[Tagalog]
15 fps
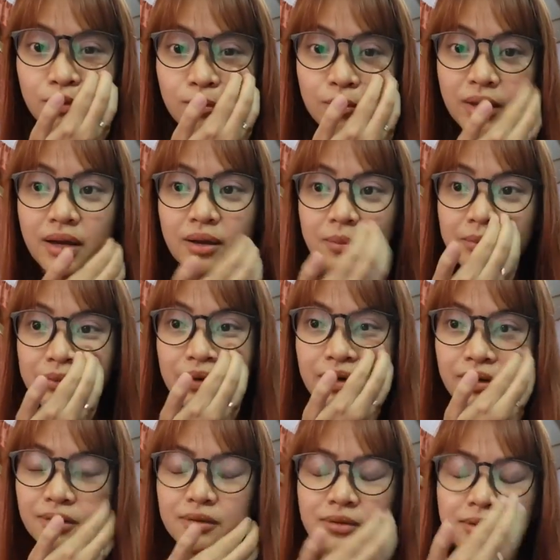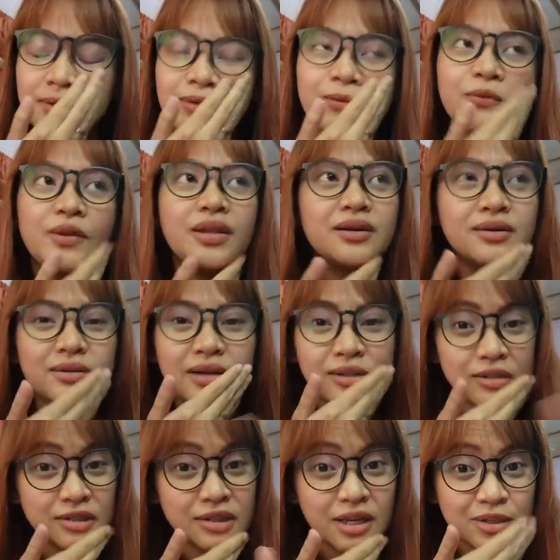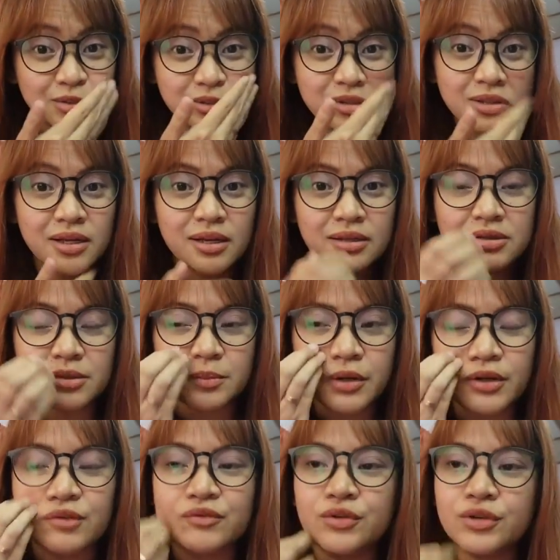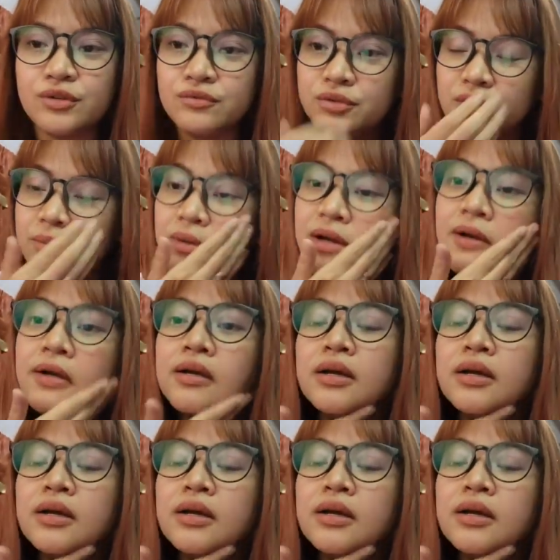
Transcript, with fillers: Kumbaga, uh, walang ano, eh, schedule sa, sa mga review-review, diba?